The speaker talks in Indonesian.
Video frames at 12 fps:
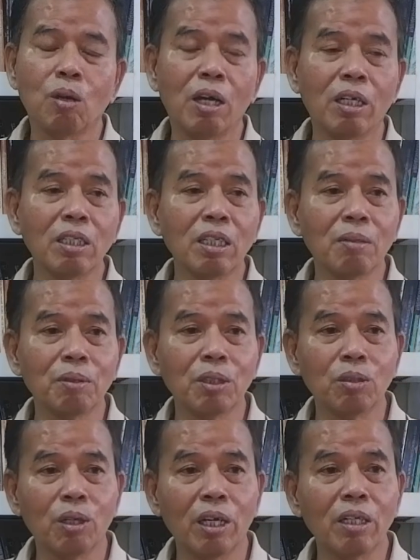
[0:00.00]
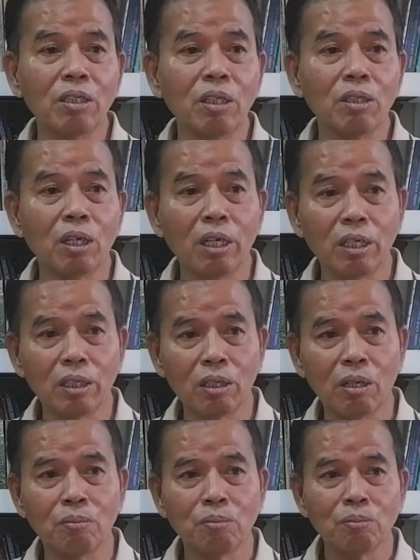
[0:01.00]
jadi pembesar bini
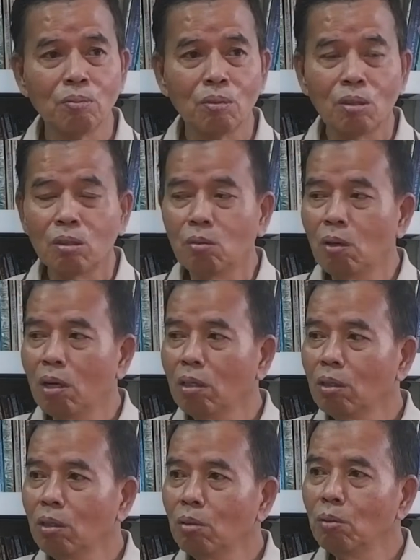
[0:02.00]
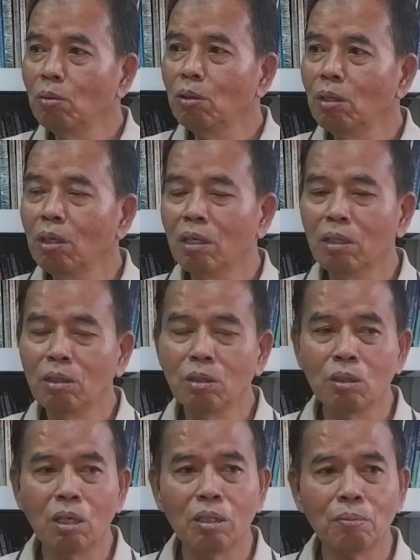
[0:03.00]
pembesar negara ternyata mau sama jongos
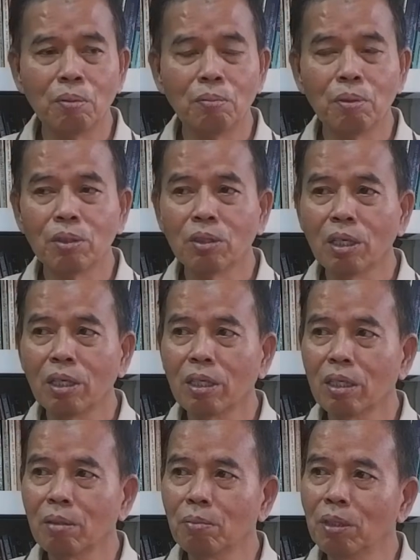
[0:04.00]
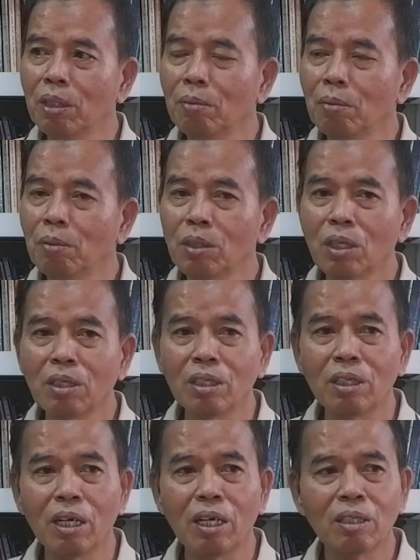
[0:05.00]
gitu kasarnya ya karena dia statusnya kan di
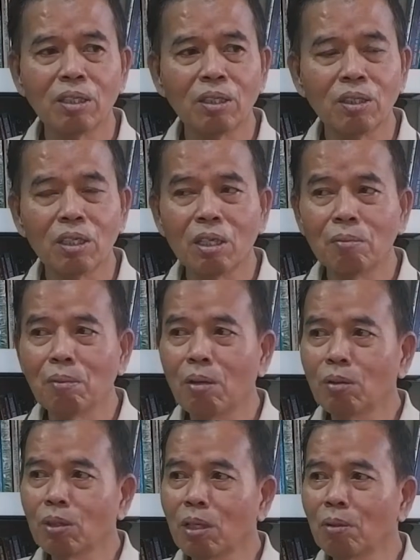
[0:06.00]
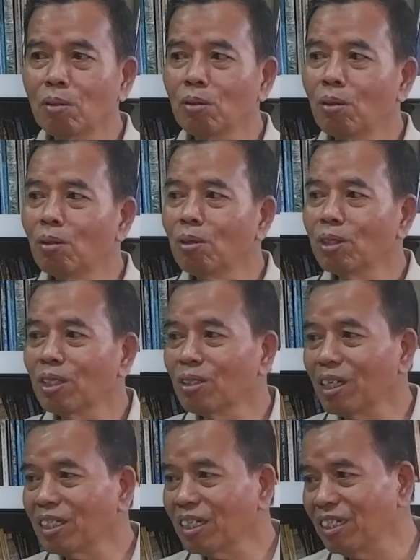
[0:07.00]
Yusuf di situ memang jongos ya pembantu
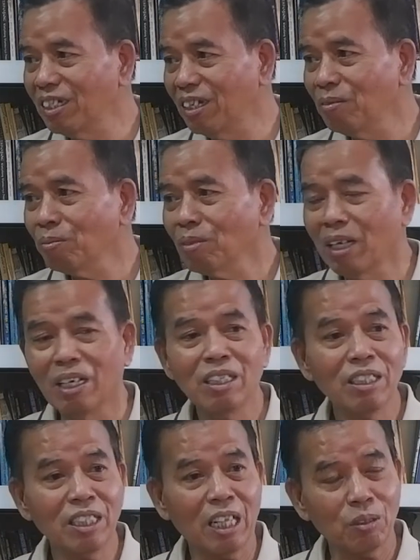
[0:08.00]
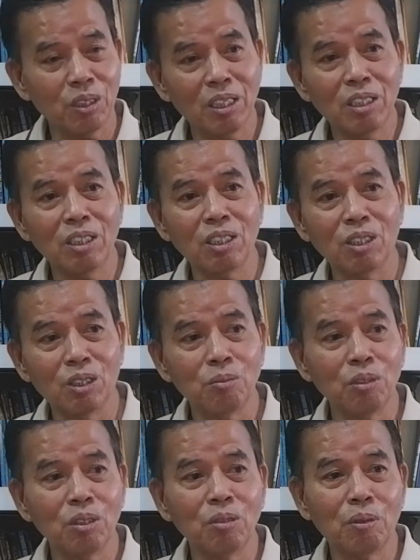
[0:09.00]
istilahnya begitu ya statusnya
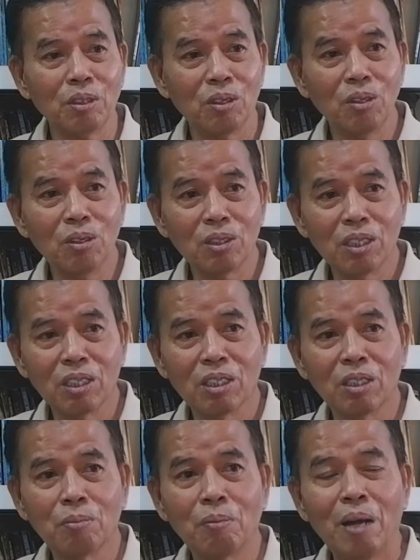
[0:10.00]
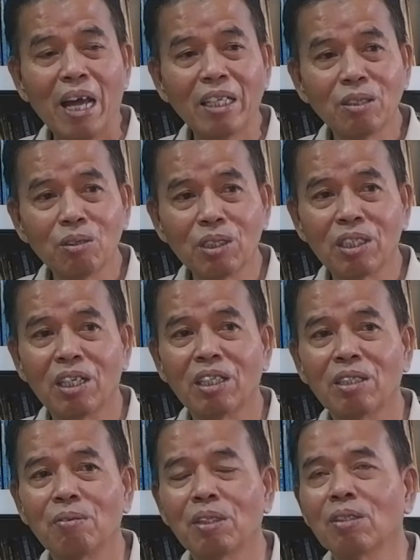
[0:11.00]
pembantu wah ini gimana sih wah
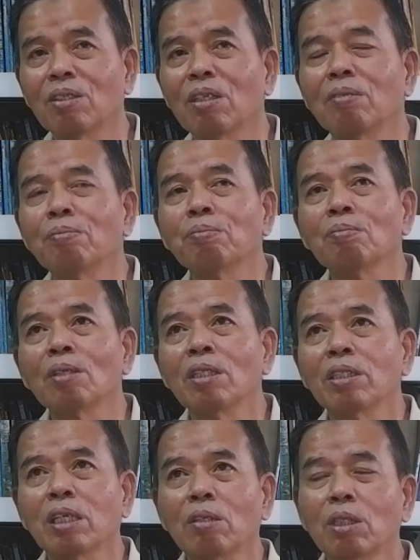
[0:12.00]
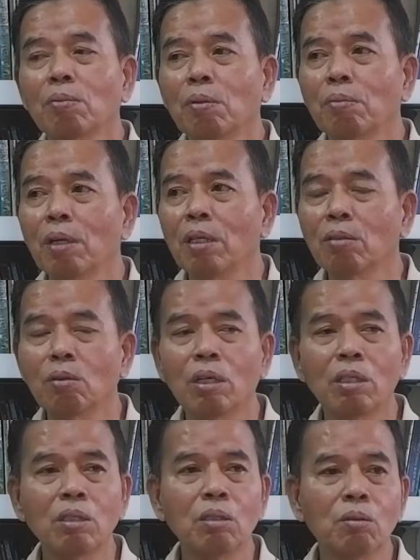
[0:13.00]
akhirnya panas kan Juleha
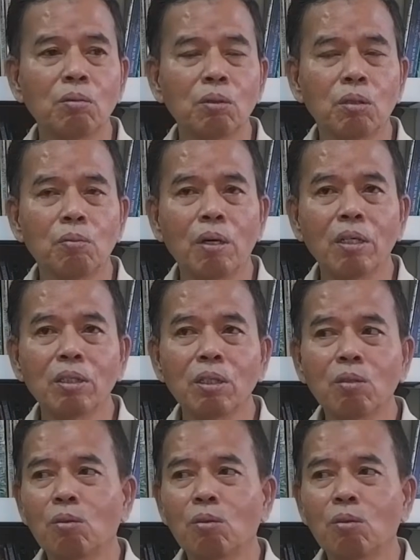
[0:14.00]
di